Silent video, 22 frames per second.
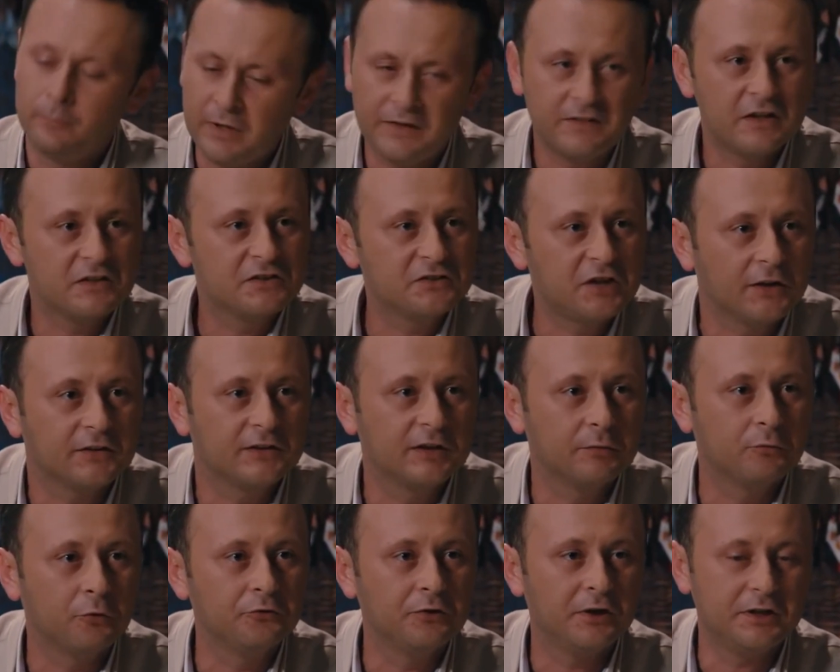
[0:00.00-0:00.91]
Ben de
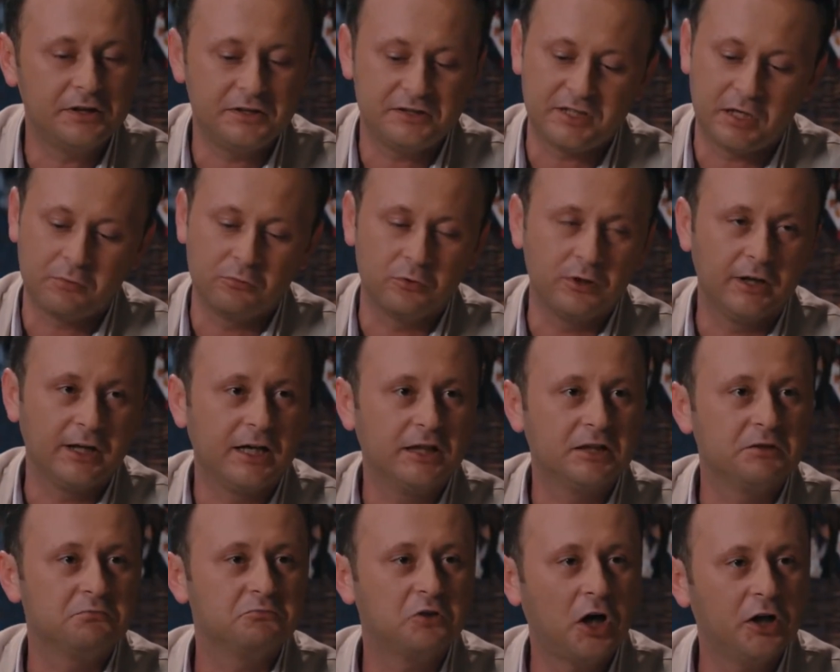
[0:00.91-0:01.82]
sattım onları İstanbul'a
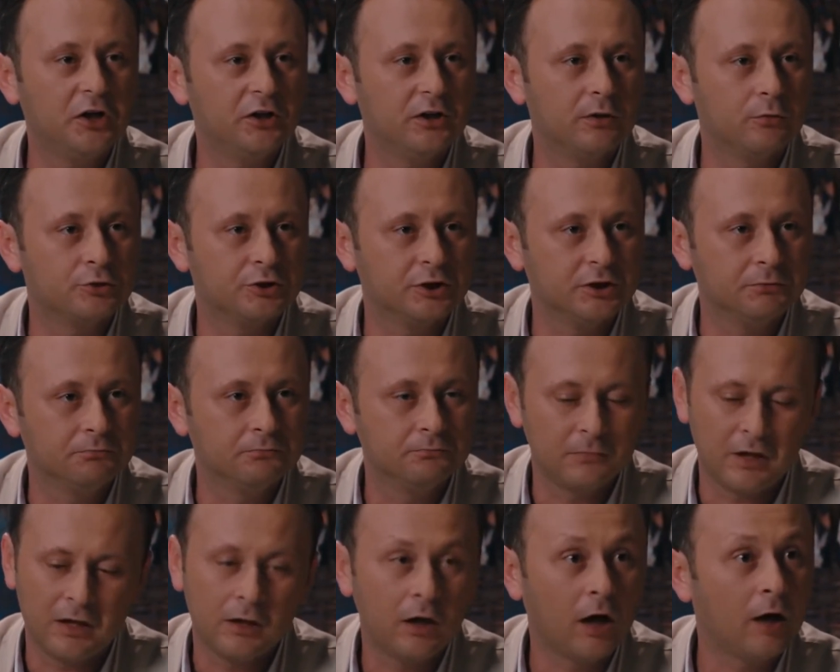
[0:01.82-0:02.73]
geldim. Karıyı da boşadım.
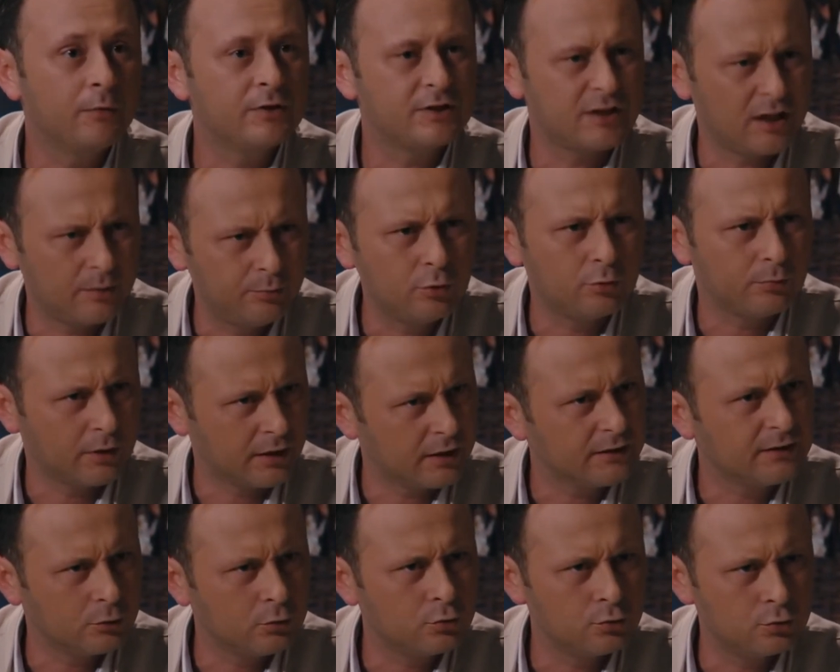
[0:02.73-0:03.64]
Ama şey yapıyorum,
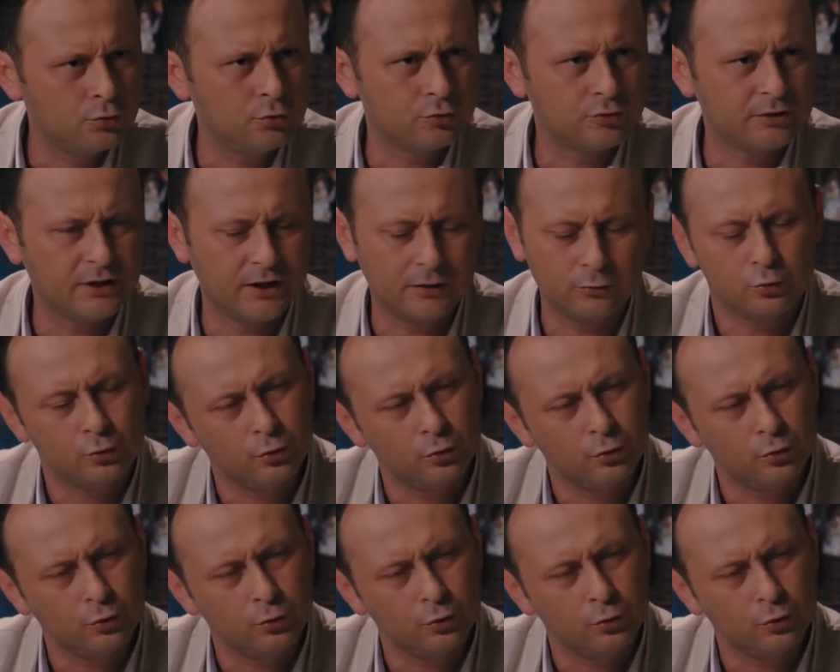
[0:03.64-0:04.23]
arada görüşüyoruz yani,